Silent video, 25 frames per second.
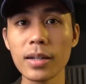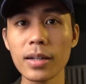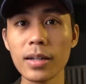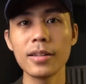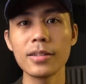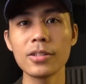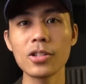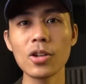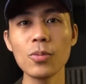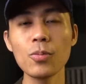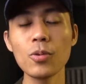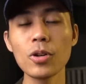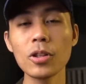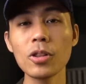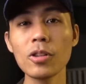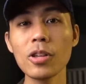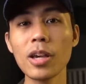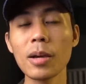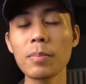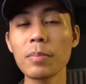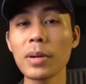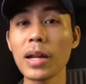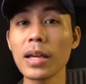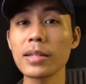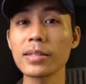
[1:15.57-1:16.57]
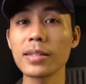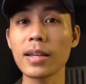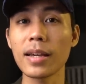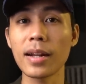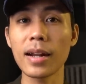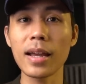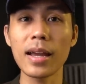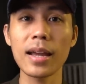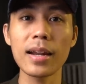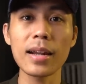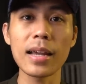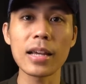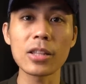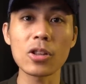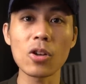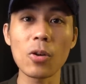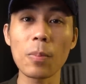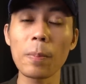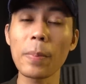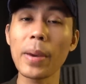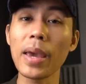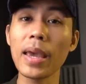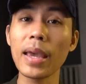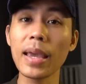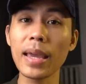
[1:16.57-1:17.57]
So buat lo yang penasaran atau
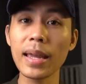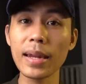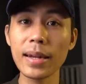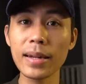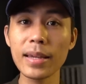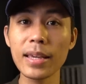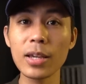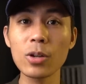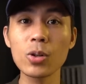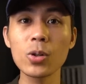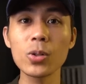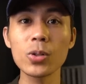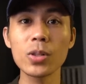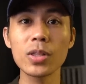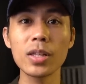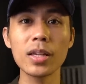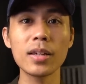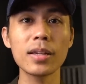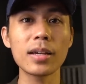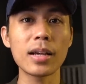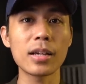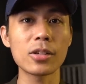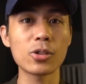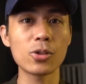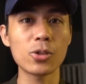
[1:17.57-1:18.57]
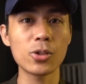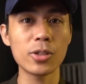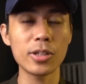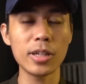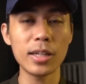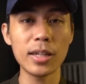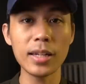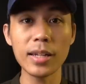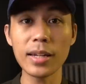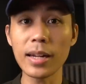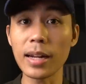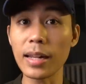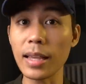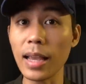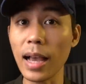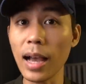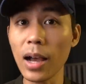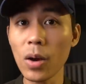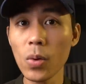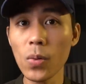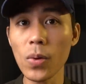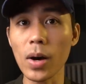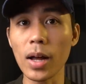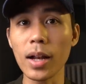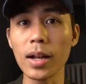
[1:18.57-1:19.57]
pengen ngikutin kasus ini dari
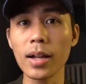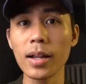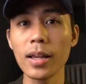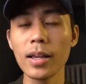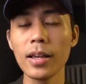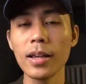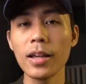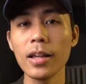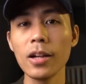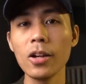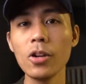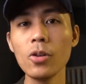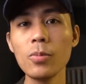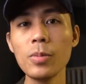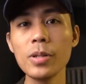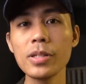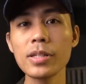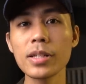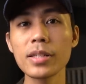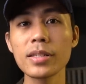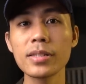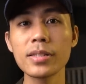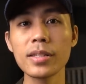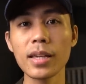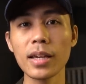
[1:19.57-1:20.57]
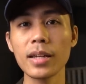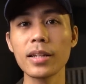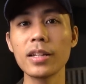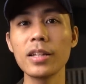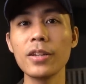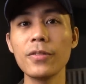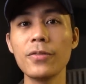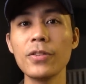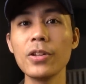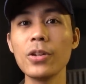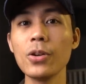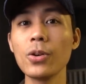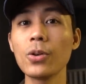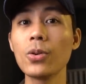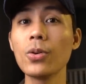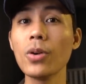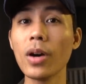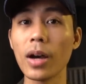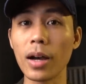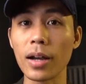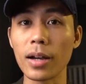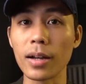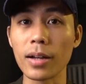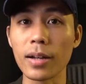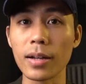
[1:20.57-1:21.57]
awal, lo bisa cek di video
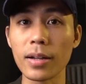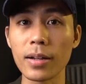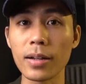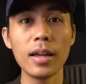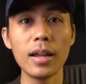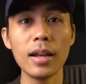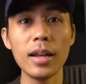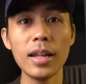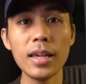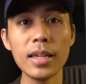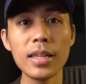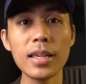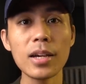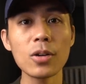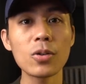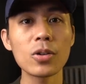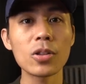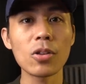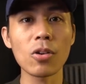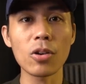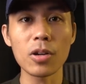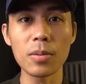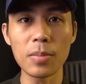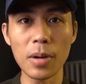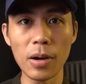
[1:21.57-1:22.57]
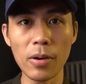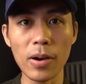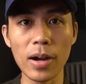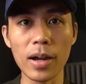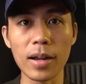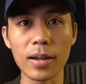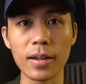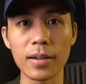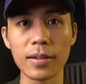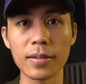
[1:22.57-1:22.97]
gue. Linknya gue taruh di bawah.